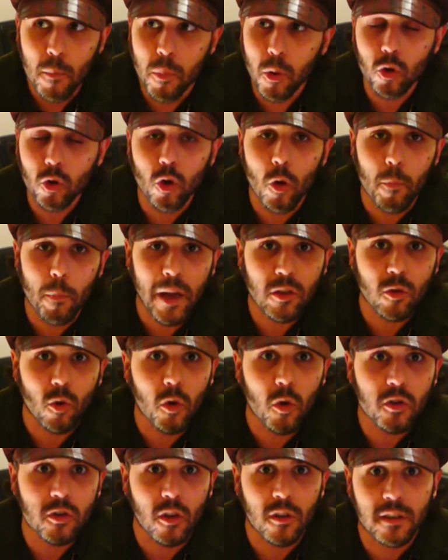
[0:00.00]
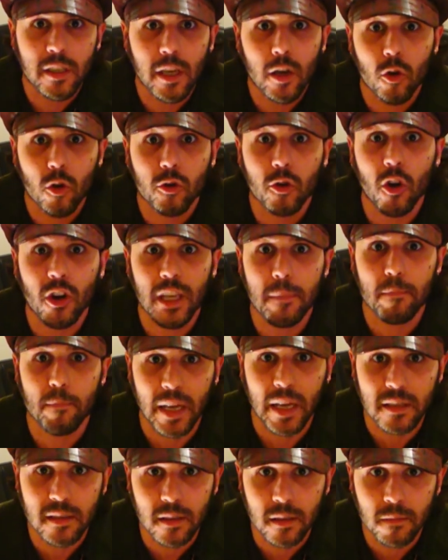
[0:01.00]
pour ne pas trop sentir le temps qui
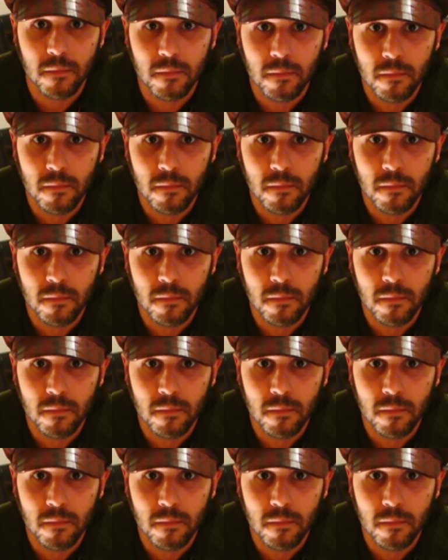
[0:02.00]
passe.